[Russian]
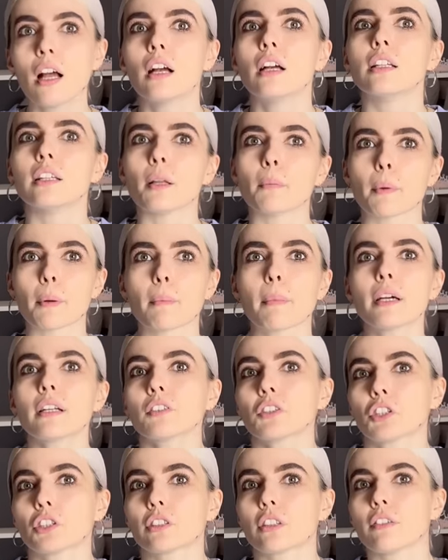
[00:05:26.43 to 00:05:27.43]
Например,
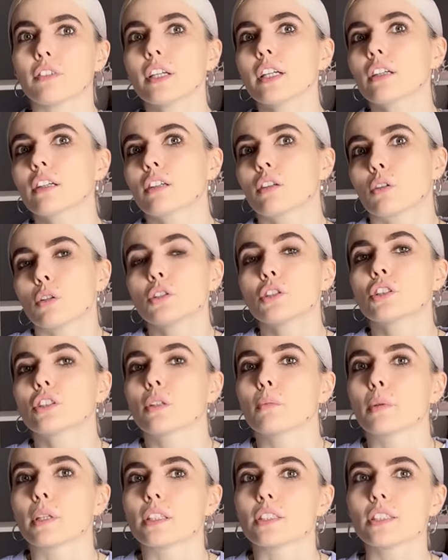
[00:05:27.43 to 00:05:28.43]
человек хочет
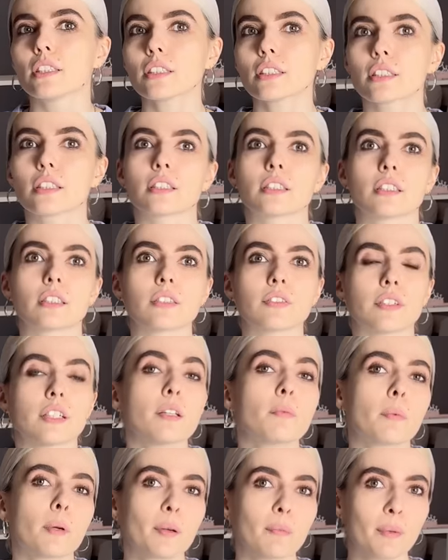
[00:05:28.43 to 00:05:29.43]
обратиться со своей
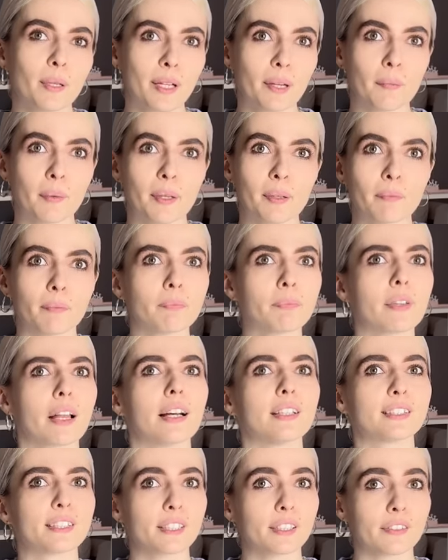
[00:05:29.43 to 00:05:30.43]
проблемой,
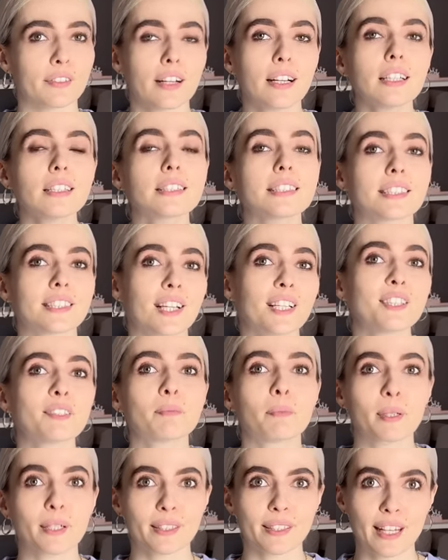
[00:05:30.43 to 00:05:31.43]
открывает сайт
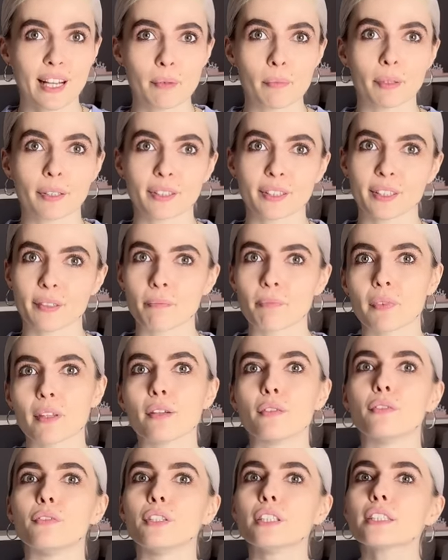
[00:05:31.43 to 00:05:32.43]
парламента,
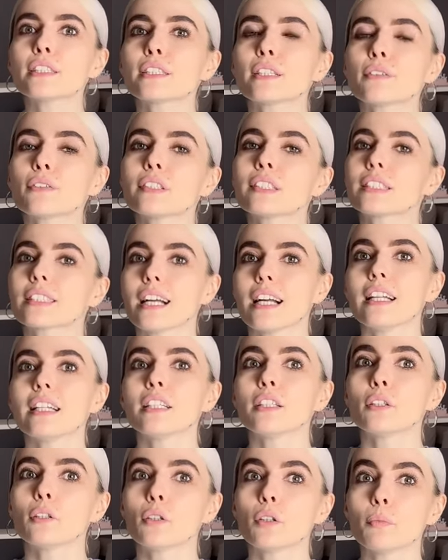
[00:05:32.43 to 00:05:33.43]
видит официальный
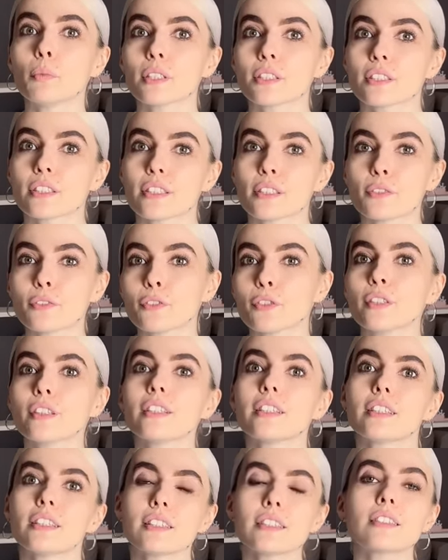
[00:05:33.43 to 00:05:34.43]
номер телефона
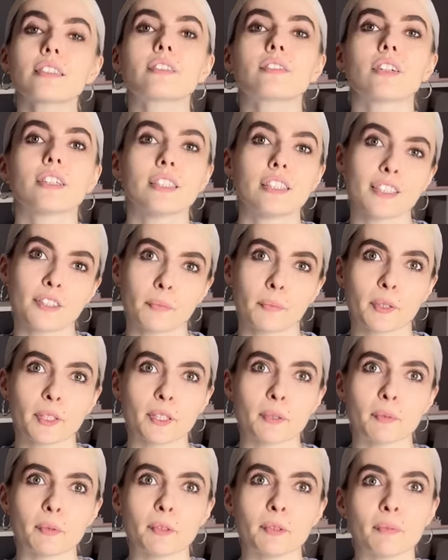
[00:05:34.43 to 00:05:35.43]
и звонит по
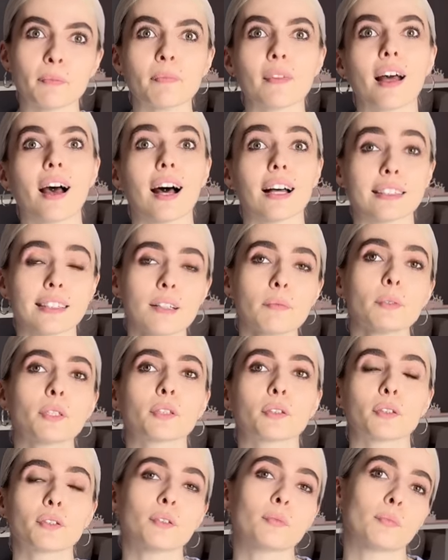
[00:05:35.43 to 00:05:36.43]
нему а там
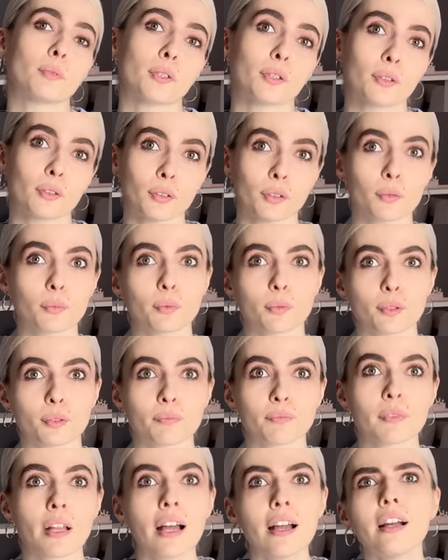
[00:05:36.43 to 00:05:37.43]
никто не берет трубку.
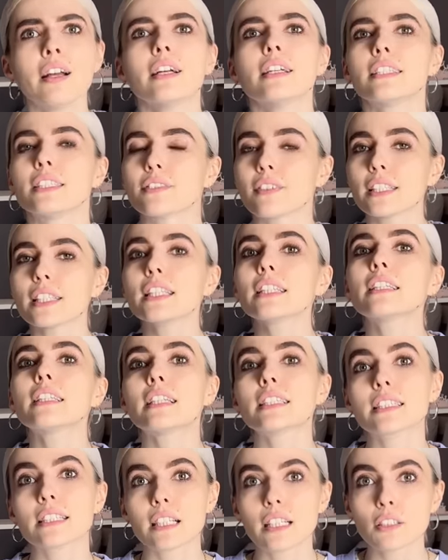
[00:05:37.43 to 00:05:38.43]
Звонит на
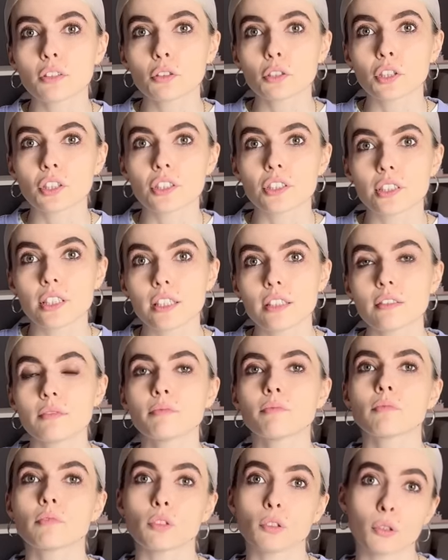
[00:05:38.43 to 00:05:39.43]
следующий день,
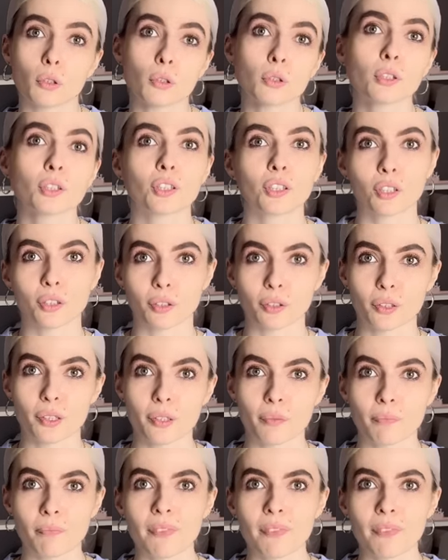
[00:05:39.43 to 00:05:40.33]
тоже игнор.